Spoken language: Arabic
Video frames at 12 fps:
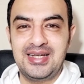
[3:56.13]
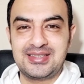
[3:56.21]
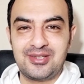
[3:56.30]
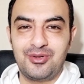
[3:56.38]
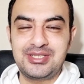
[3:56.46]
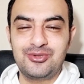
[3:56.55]

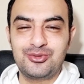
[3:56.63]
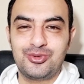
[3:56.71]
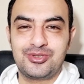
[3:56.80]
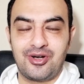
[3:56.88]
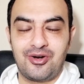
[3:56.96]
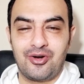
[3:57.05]
التودد
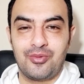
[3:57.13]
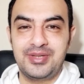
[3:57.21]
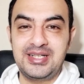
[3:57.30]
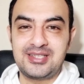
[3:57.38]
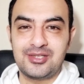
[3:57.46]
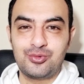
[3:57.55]
والتقارب ان
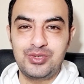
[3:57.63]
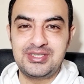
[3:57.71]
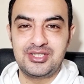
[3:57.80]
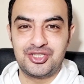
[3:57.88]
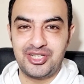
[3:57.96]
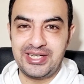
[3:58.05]
انت
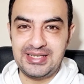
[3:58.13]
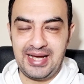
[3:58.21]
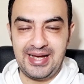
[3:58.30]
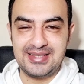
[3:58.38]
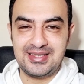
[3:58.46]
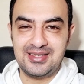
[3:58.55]
تود شريكه
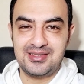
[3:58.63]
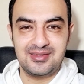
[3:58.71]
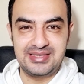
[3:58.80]
حياتك